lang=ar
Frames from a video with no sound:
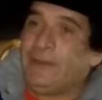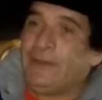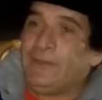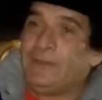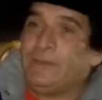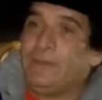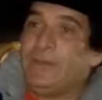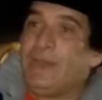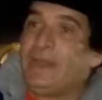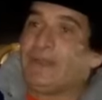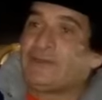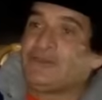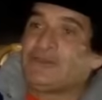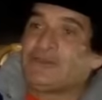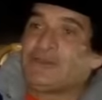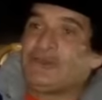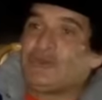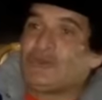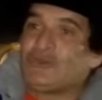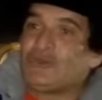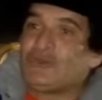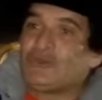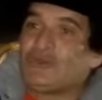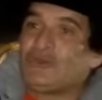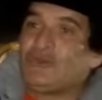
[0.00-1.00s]
بعد
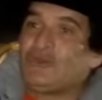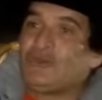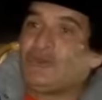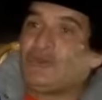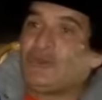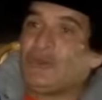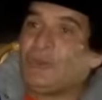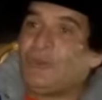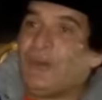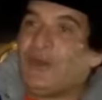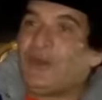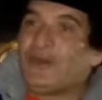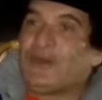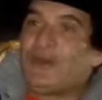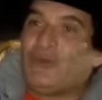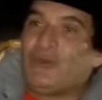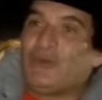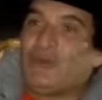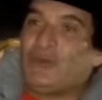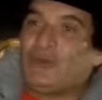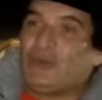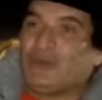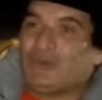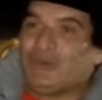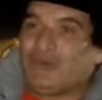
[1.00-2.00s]
ست شهور وما
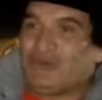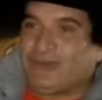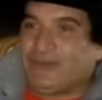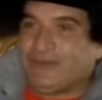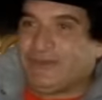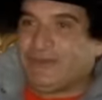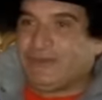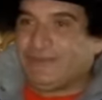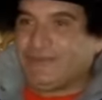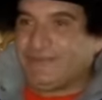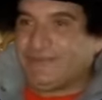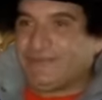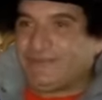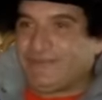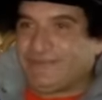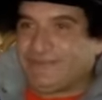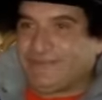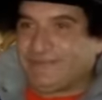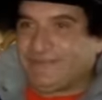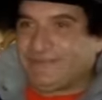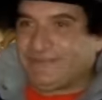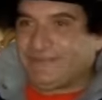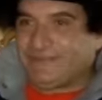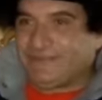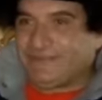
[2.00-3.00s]
راهوش
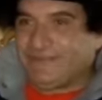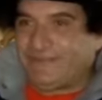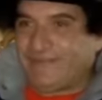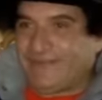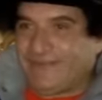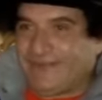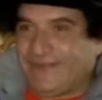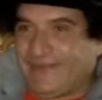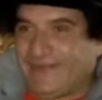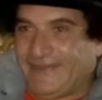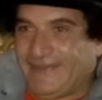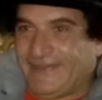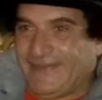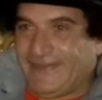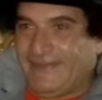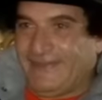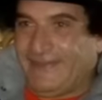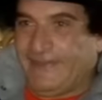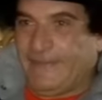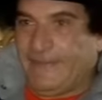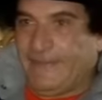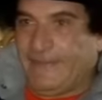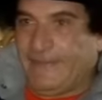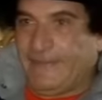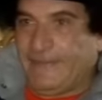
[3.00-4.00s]
بعد ست
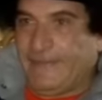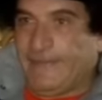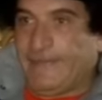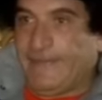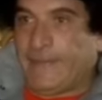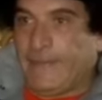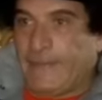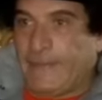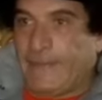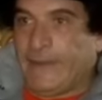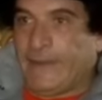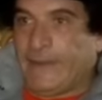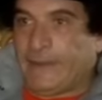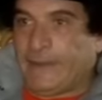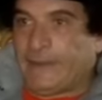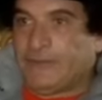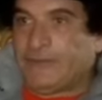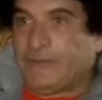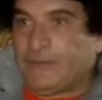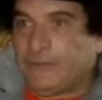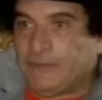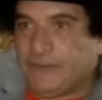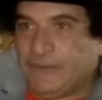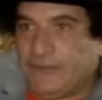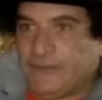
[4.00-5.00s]
شهور اه انا
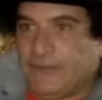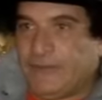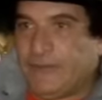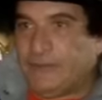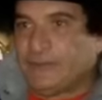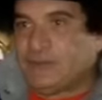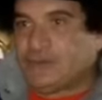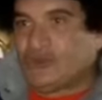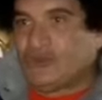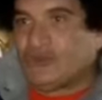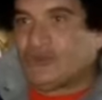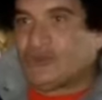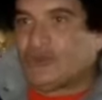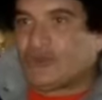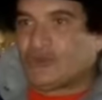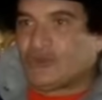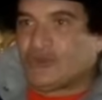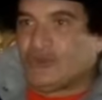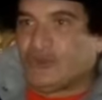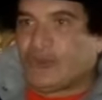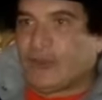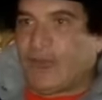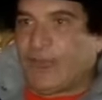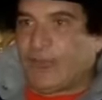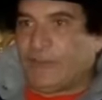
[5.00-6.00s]
سبت الفيلم ست
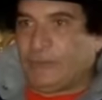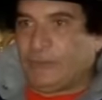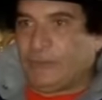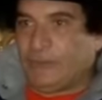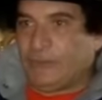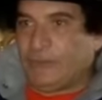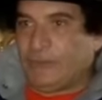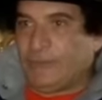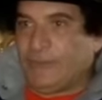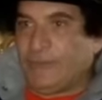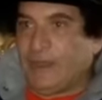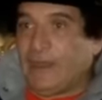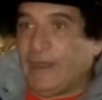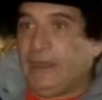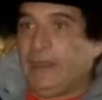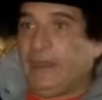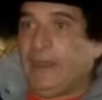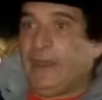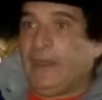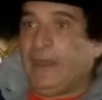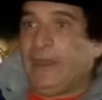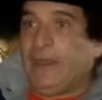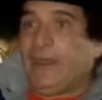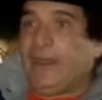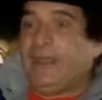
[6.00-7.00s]
شهور عنده
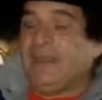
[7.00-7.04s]
مم.